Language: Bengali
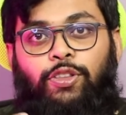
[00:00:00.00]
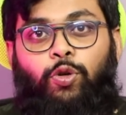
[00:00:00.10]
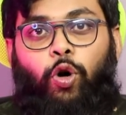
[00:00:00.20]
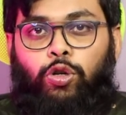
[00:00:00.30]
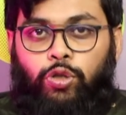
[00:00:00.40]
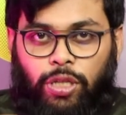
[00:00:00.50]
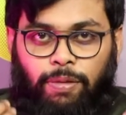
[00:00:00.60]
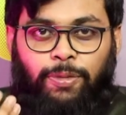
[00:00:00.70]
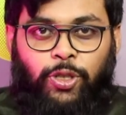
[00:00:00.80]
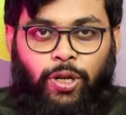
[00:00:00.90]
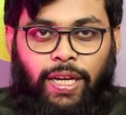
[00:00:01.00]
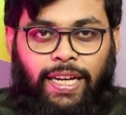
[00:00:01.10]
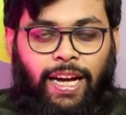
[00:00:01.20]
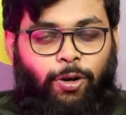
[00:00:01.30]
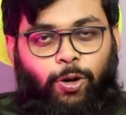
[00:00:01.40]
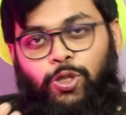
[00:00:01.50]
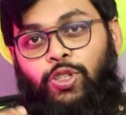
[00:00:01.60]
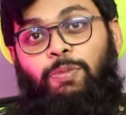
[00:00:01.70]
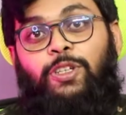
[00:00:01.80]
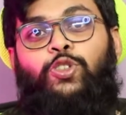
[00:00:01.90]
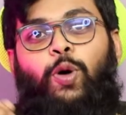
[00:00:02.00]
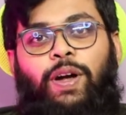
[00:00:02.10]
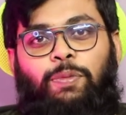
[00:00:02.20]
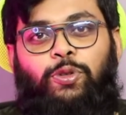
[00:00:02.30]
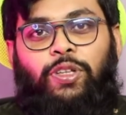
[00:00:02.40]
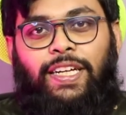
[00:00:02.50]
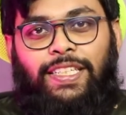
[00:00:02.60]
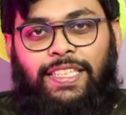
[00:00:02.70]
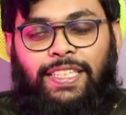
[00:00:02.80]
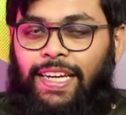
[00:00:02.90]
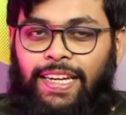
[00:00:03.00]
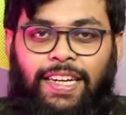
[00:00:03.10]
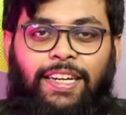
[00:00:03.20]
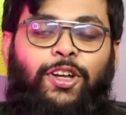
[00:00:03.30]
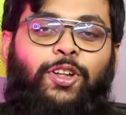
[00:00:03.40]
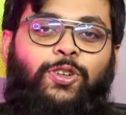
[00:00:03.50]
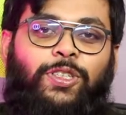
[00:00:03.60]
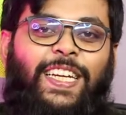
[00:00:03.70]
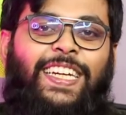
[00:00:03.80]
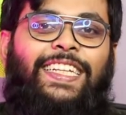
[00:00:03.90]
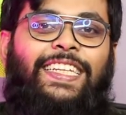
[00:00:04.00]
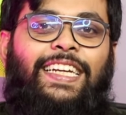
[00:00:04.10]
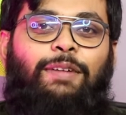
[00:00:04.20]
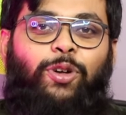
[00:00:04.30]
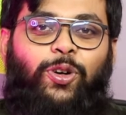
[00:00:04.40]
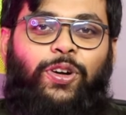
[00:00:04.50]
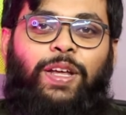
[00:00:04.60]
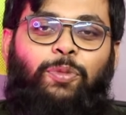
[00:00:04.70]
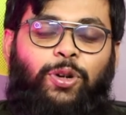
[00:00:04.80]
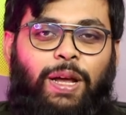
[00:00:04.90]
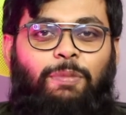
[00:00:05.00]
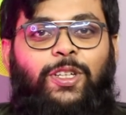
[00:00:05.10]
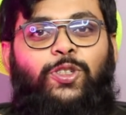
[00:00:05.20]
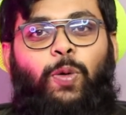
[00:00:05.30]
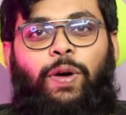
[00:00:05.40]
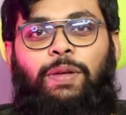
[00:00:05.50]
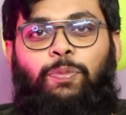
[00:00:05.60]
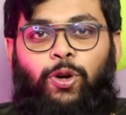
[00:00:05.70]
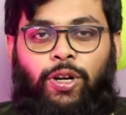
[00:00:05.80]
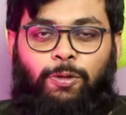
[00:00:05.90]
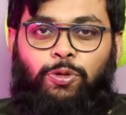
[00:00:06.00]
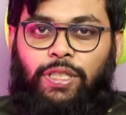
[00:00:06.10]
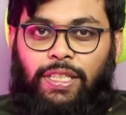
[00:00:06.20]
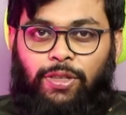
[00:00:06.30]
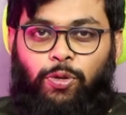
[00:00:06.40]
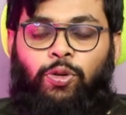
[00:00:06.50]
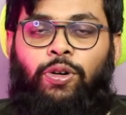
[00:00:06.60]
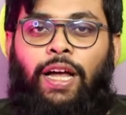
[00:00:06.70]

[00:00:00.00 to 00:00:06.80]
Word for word: তো অলসতার বিষয়ে লেখা আর অলসতা আমাদের সবার মধ্যে আছে তাই না তো সেই ক্ষেত্রে মনে করি এই বইটি আমাদের সবারই পড়া উচিত তো